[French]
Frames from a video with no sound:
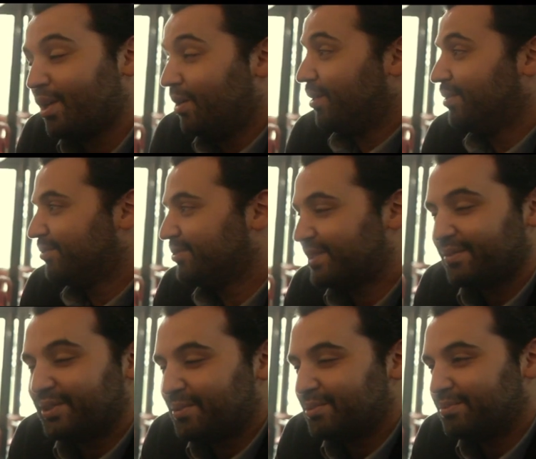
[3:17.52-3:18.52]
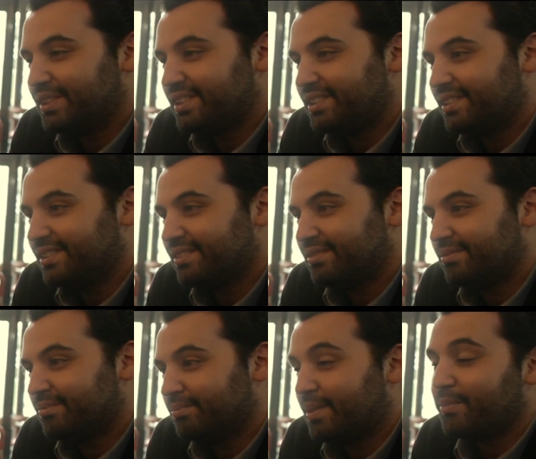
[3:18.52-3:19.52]
oh, vous savez, dans mon métier,
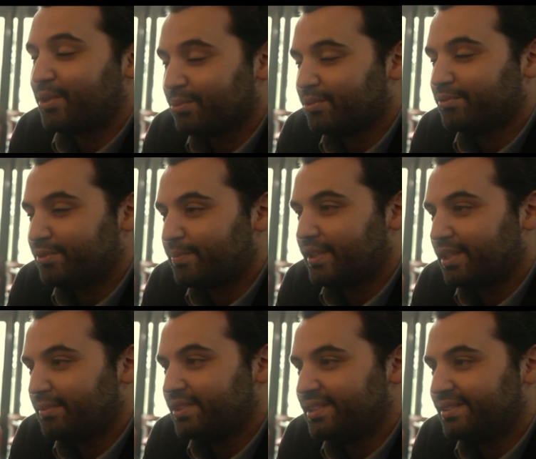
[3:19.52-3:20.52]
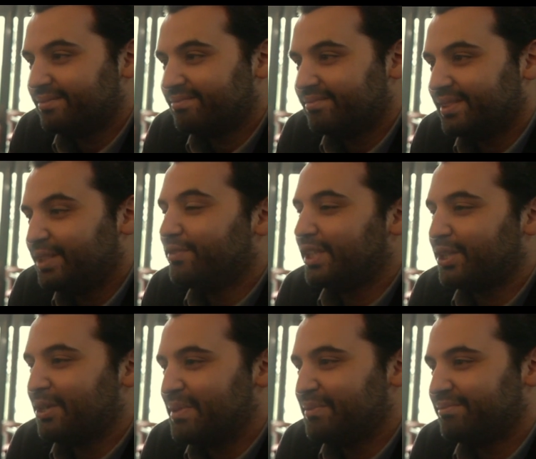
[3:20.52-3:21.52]
même quand on ne veut pas d'amis, ils viennent
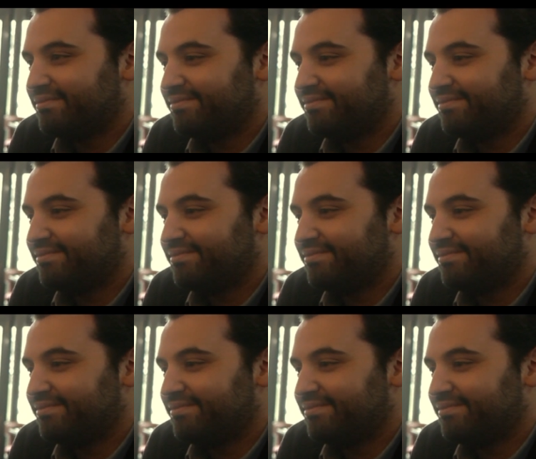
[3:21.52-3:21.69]
quand même.